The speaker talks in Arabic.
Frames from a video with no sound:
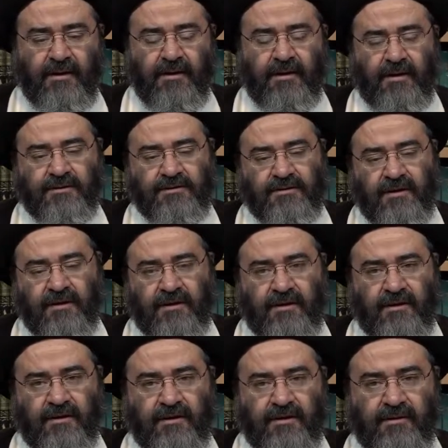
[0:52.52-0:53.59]
لا
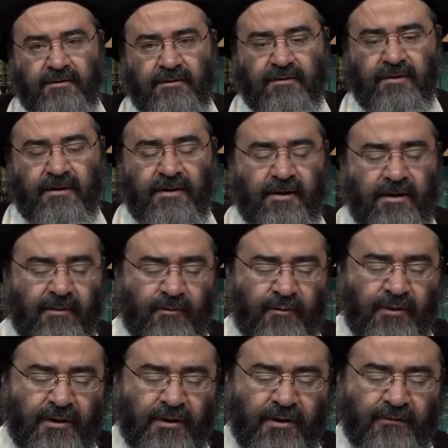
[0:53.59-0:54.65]
زال
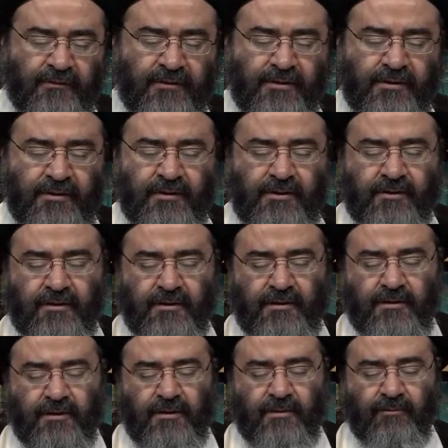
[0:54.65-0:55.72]
كلامنا في
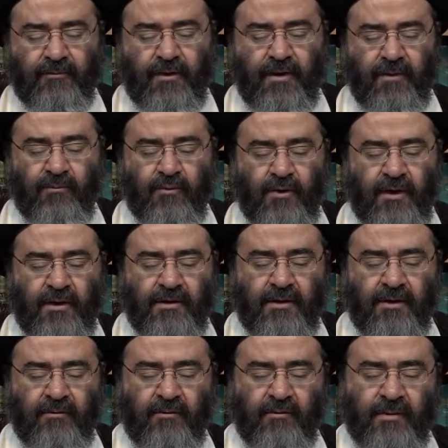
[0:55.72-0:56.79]
باب
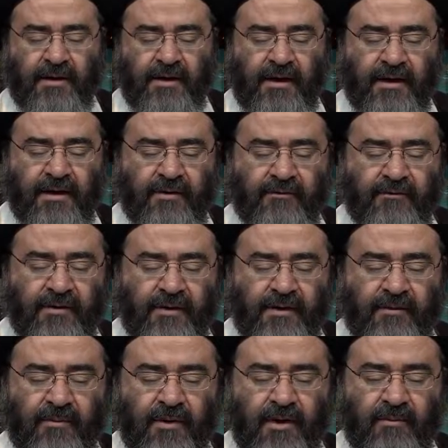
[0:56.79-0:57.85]
أنه من عرف
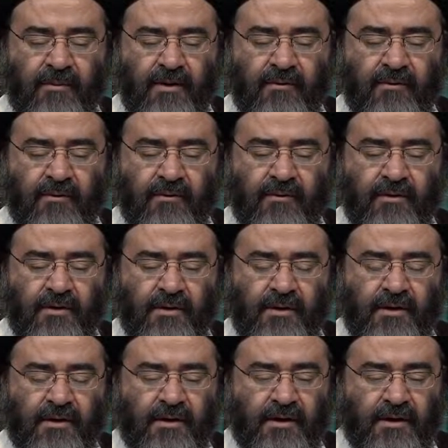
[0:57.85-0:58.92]
إمامه
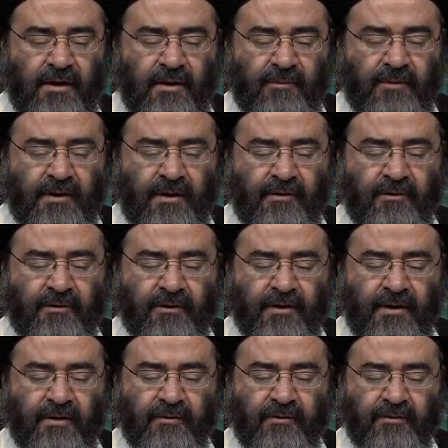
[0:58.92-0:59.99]
لم
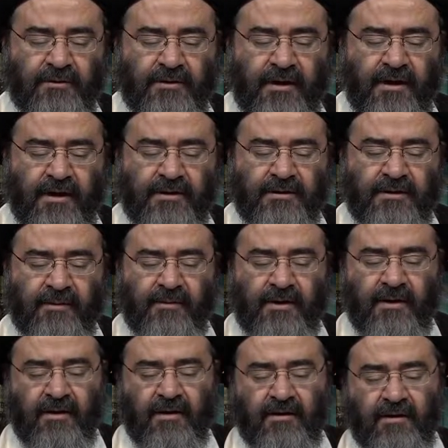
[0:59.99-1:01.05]
يضره تقدم
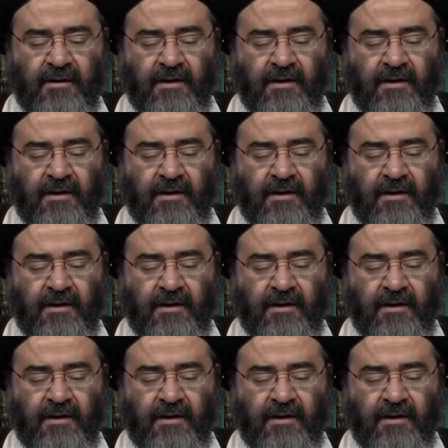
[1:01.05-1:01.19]
هذا